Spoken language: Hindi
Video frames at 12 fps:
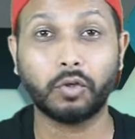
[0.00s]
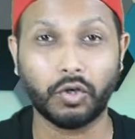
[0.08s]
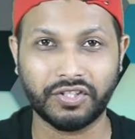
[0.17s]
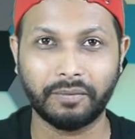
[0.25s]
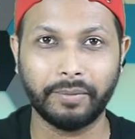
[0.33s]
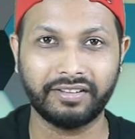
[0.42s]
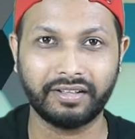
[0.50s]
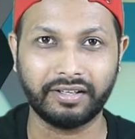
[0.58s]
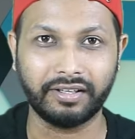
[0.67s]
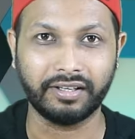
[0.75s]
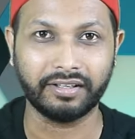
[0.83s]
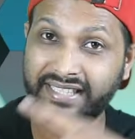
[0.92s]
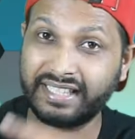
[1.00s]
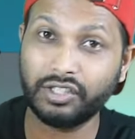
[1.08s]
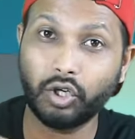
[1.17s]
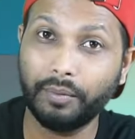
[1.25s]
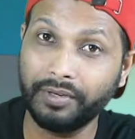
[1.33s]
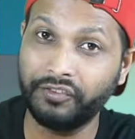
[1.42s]
कौन सा बेहतरीन है इसका
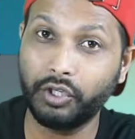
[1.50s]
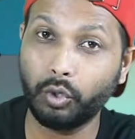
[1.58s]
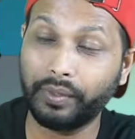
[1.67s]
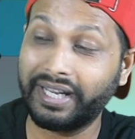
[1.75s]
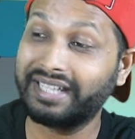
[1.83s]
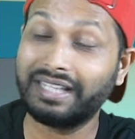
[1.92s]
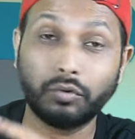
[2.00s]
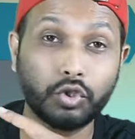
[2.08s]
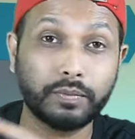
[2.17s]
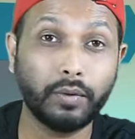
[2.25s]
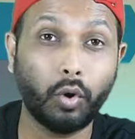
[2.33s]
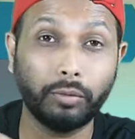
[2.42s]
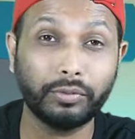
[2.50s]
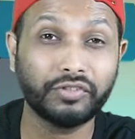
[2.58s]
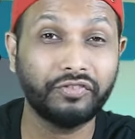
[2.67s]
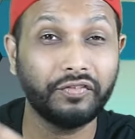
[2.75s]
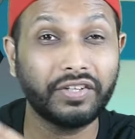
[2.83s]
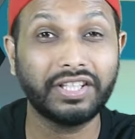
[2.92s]
जो हमने वीडियो बनाया था उसमें
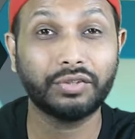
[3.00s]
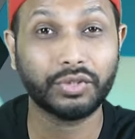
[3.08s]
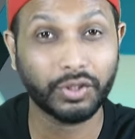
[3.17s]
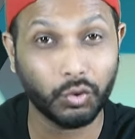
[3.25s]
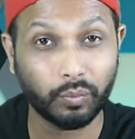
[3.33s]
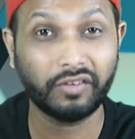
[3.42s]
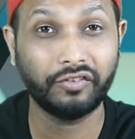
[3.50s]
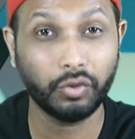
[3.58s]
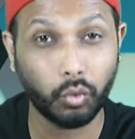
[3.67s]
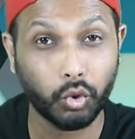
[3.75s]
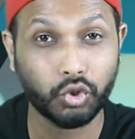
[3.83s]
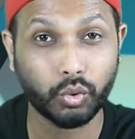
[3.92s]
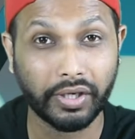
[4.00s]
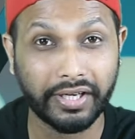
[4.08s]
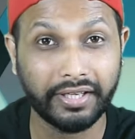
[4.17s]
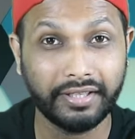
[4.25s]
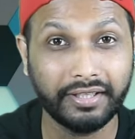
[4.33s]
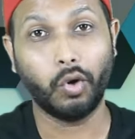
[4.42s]
ऑलमोस्ट फिफ्टी थाउजेंड के ऊपर व्यू हो चुका
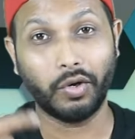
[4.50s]
है